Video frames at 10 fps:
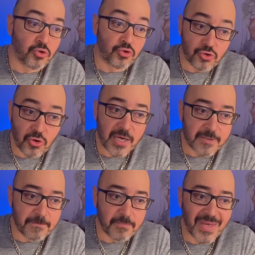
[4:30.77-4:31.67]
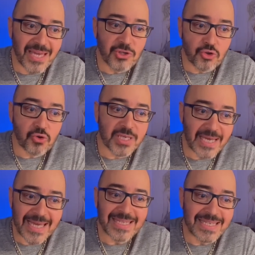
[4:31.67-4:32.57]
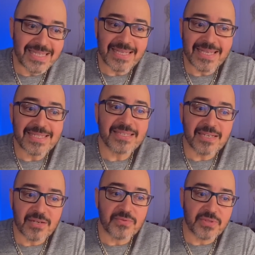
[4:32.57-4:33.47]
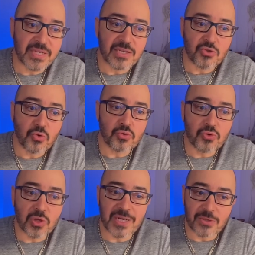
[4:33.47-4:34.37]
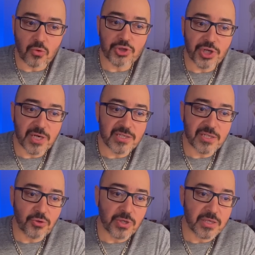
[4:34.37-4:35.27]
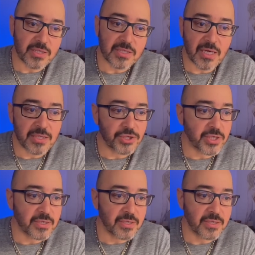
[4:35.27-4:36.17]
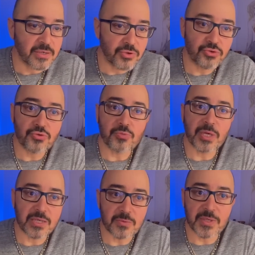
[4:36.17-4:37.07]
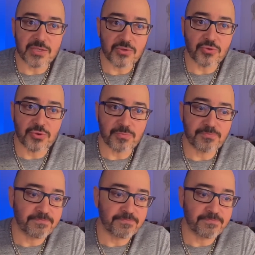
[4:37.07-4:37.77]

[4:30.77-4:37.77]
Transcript: Şu an en çok kendi kitlesi tarafından sorgulanan o şahsa yönelik sadece şunu belirtmek istiyorum.